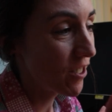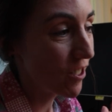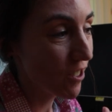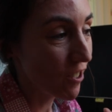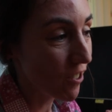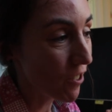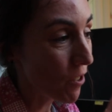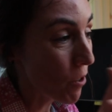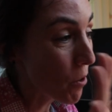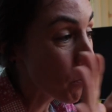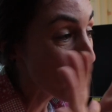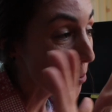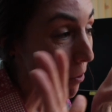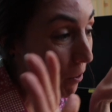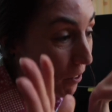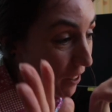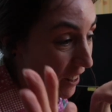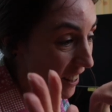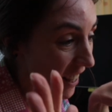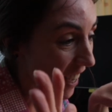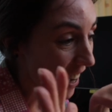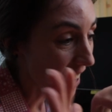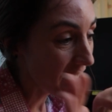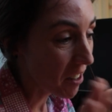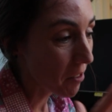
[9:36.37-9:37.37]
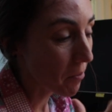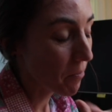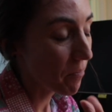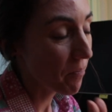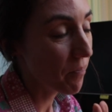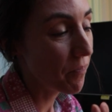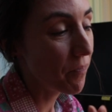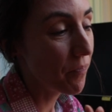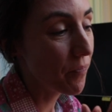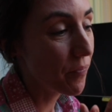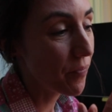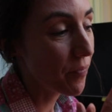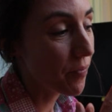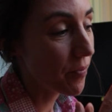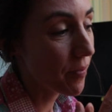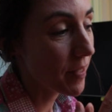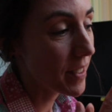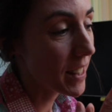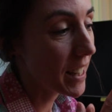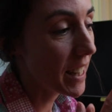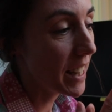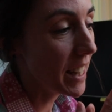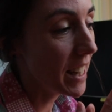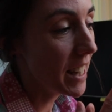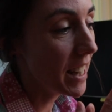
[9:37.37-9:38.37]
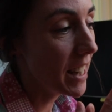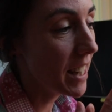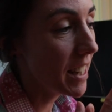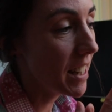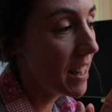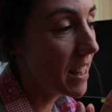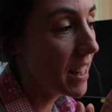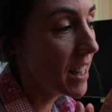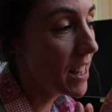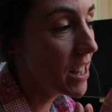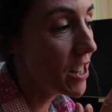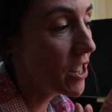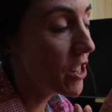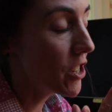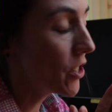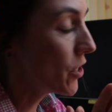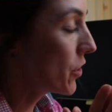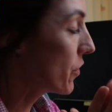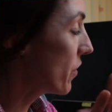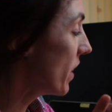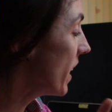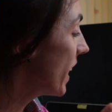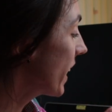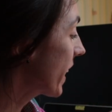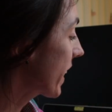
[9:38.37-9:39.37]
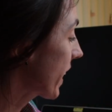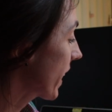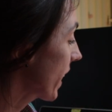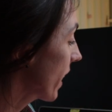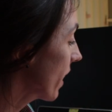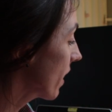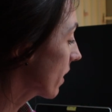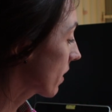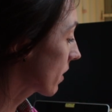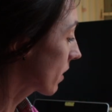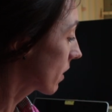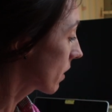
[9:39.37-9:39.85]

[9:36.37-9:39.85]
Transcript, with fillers: dans le brouillard et je vais l'écrire.